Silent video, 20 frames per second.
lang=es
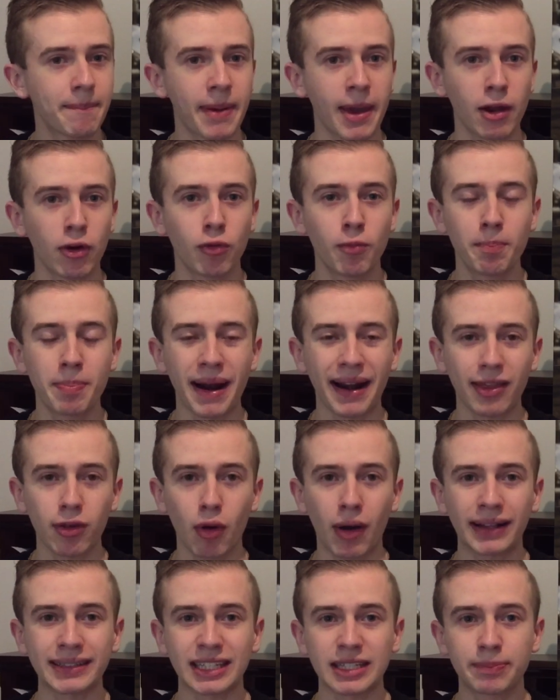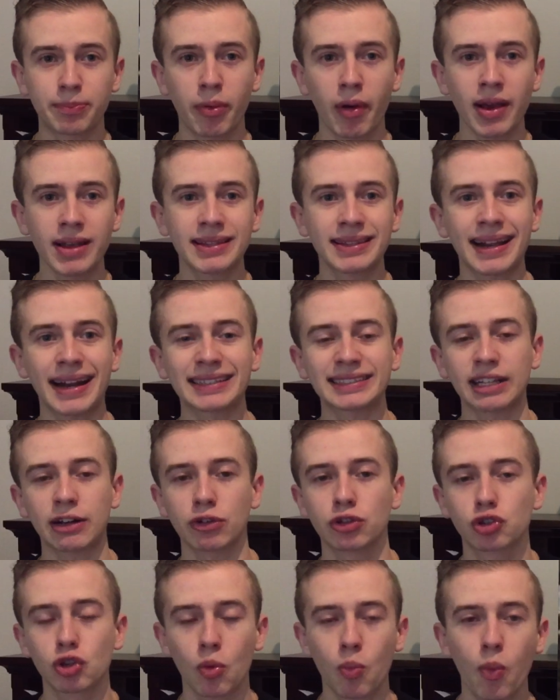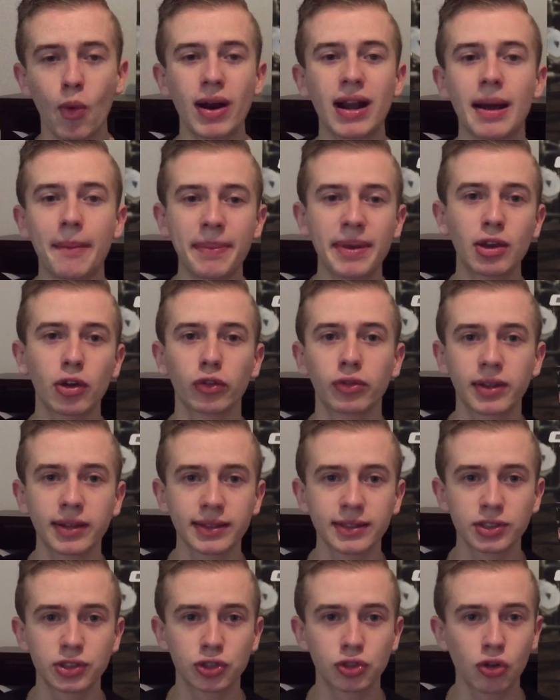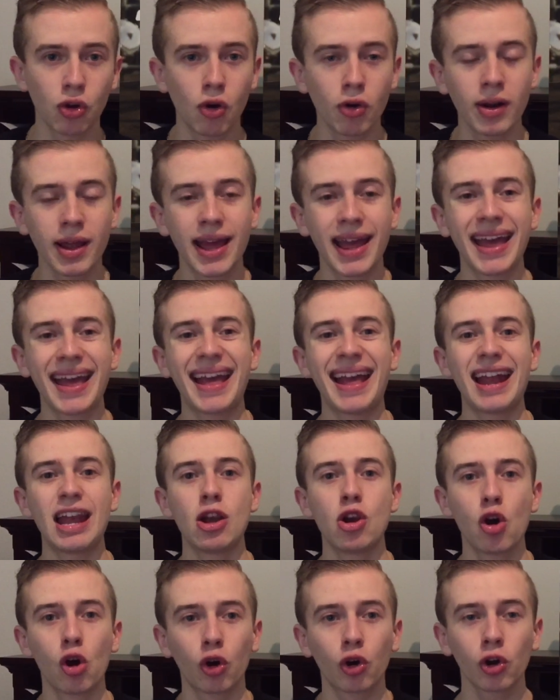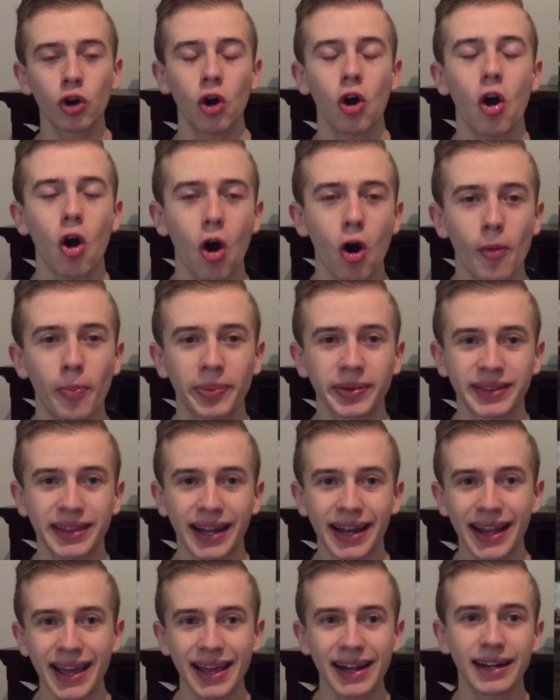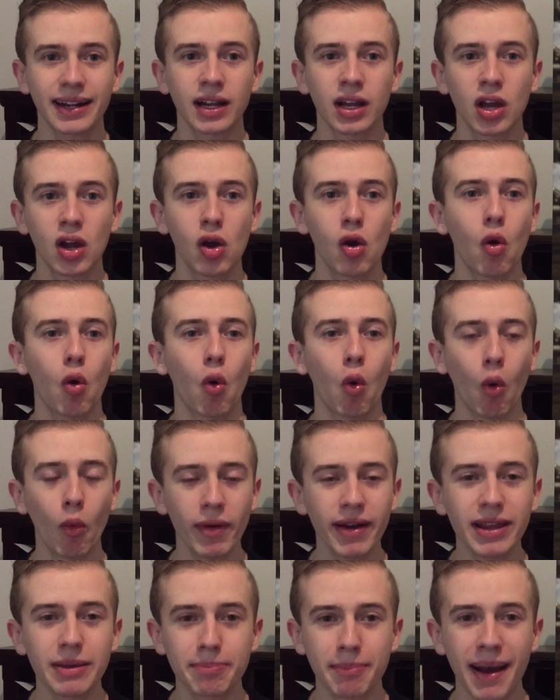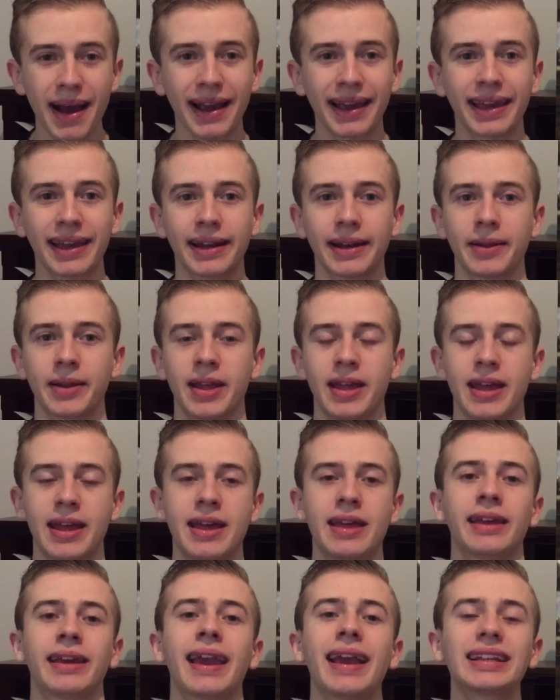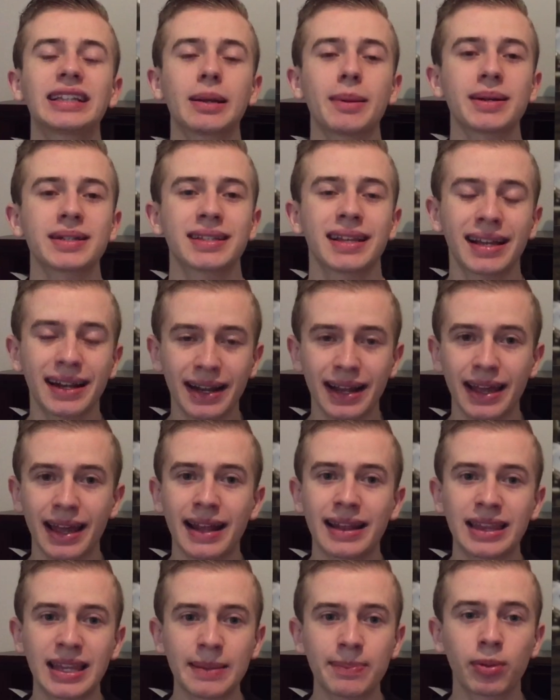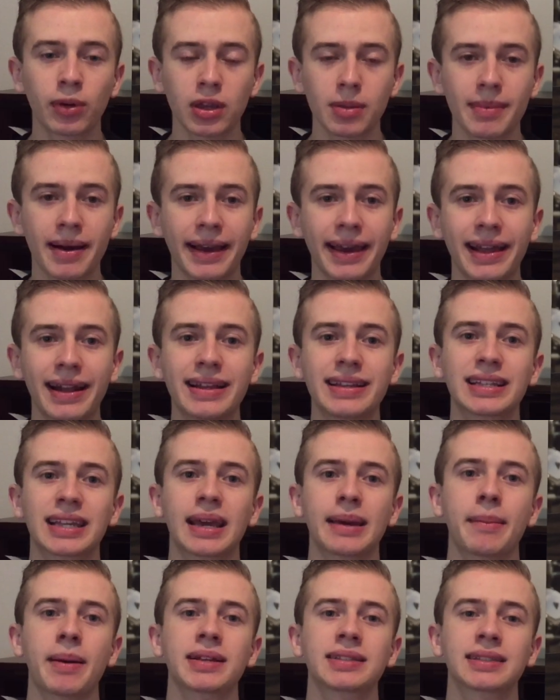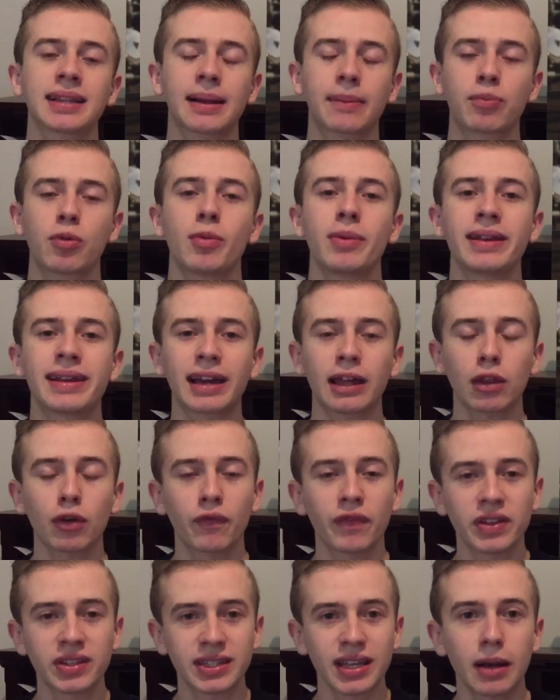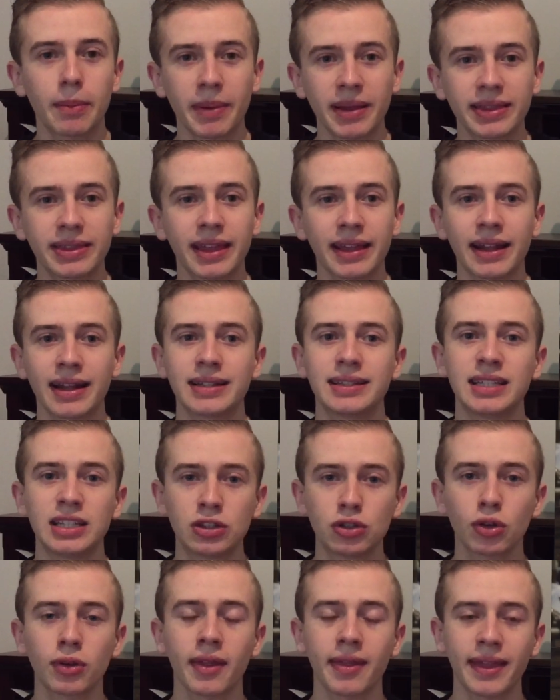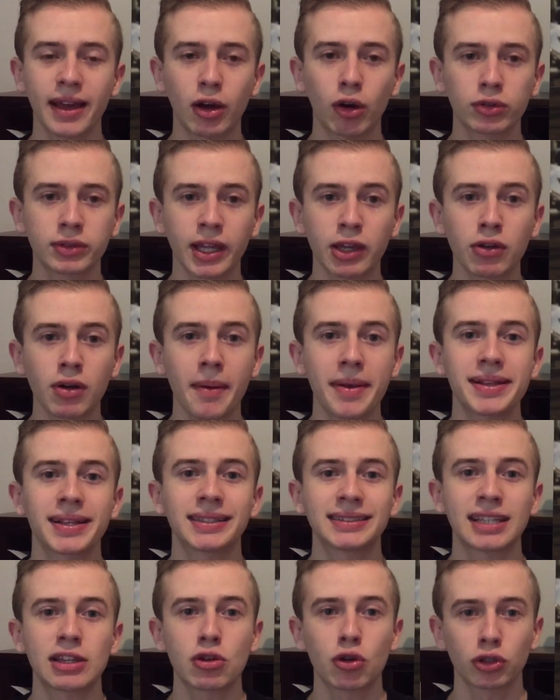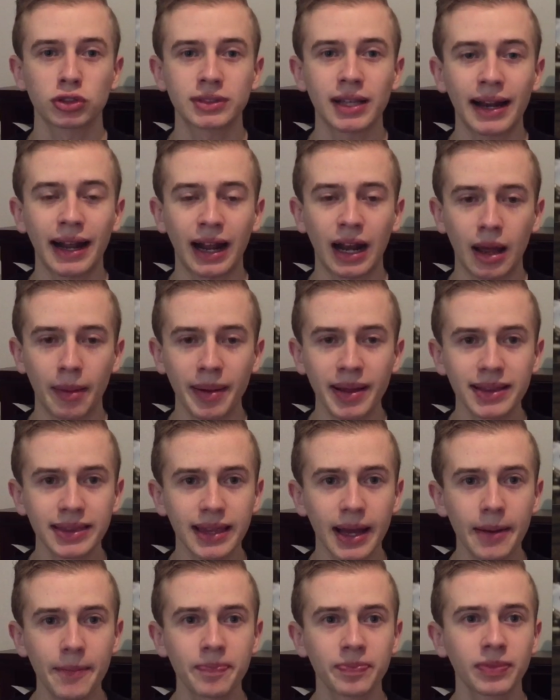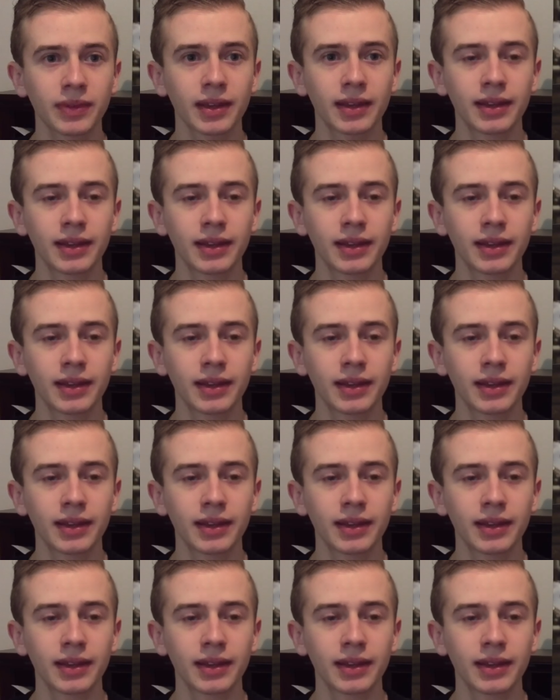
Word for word: Pero un par de horas después, gracias a nuestro buen amigo Deal Strong, logró obtener una imagen, que esta va a ser el tipo de imágenes que va a estar publicado oficialmente en el sitio de DJI una vez que este dron salga a la venta,